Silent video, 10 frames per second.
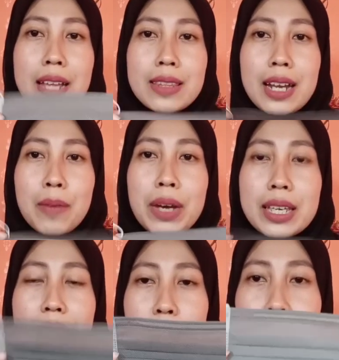antara
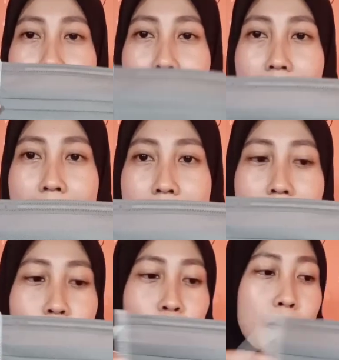bagian belakang
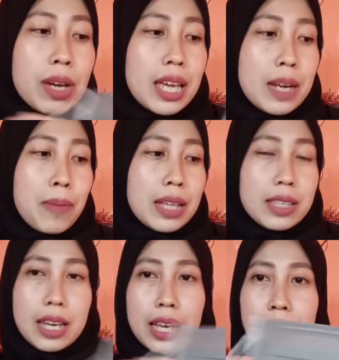dan juga bagian
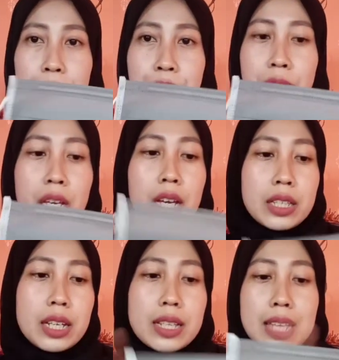depannya.
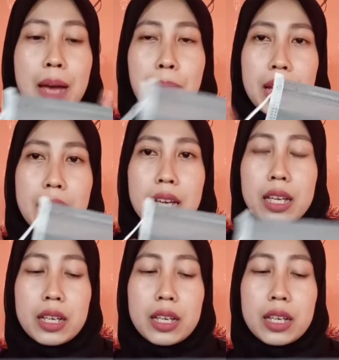Jadi sama.